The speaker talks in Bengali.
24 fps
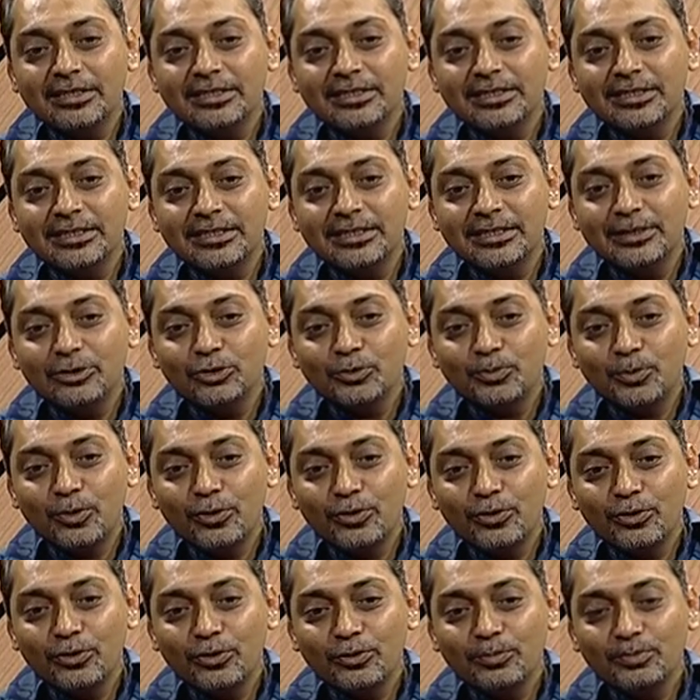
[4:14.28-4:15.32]
দিচ্ছি
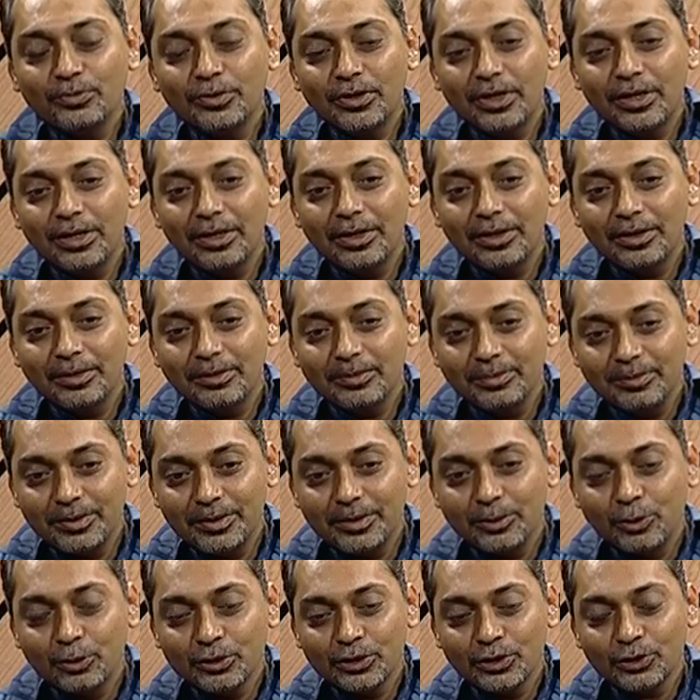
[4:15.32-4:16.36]
ঋতুপর্ণ
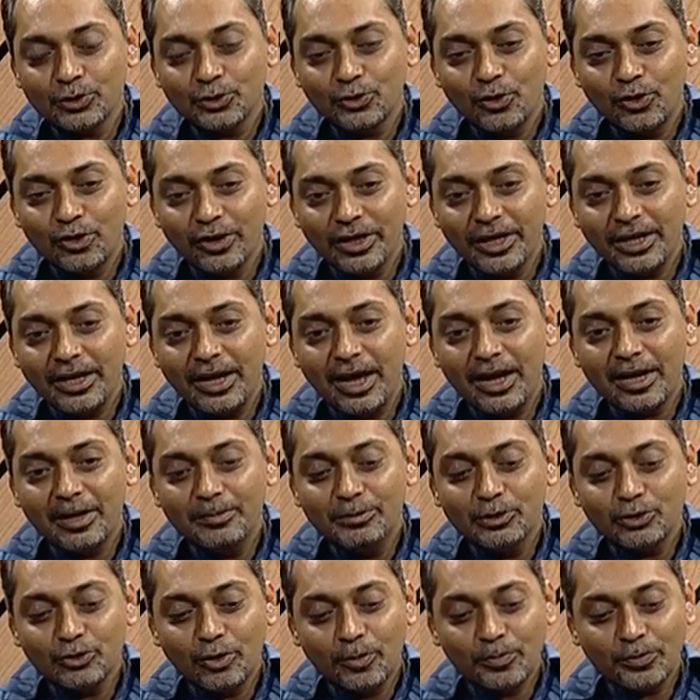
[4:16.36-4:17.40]
ঘোষের সঙ্গে
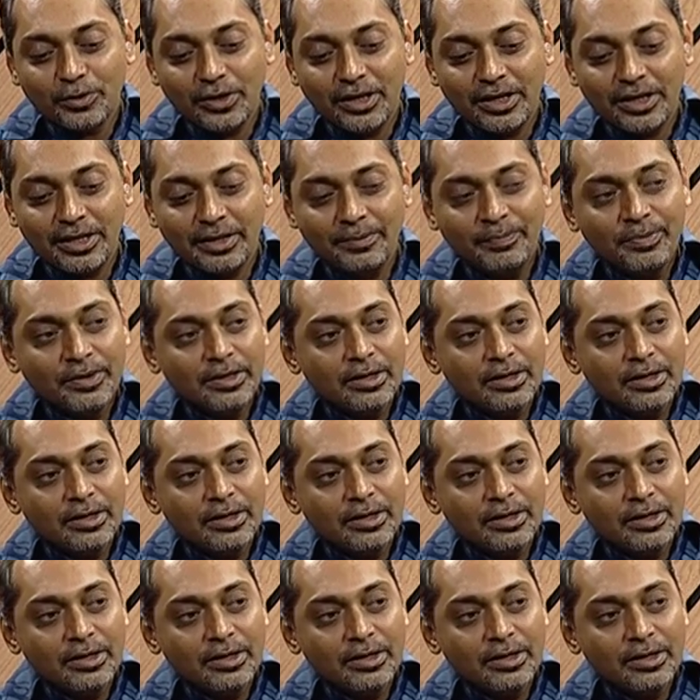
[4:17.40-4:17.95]
আগামী সপ্তাহে